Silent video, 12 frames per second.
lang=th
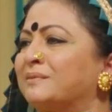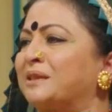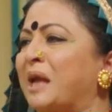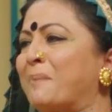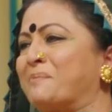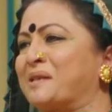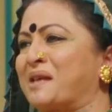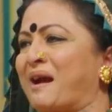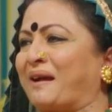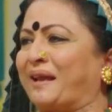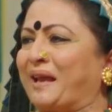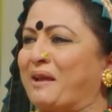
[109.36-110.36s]
แค่น
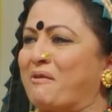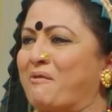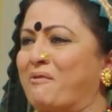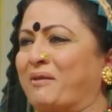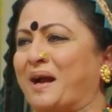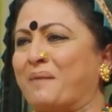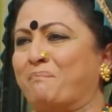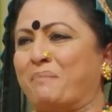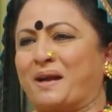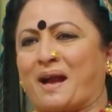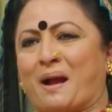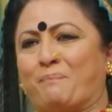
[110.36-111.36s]
นี้ต้อง
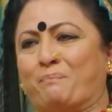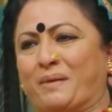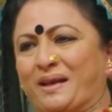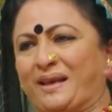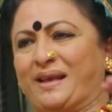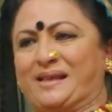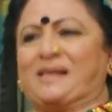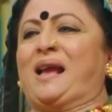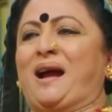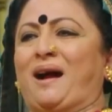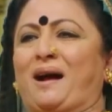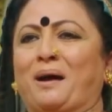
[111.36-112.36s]
ชำระมันต้อง
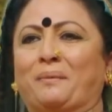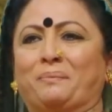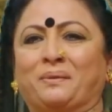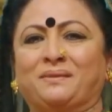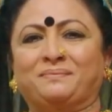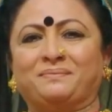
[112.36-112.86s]
ชดใช้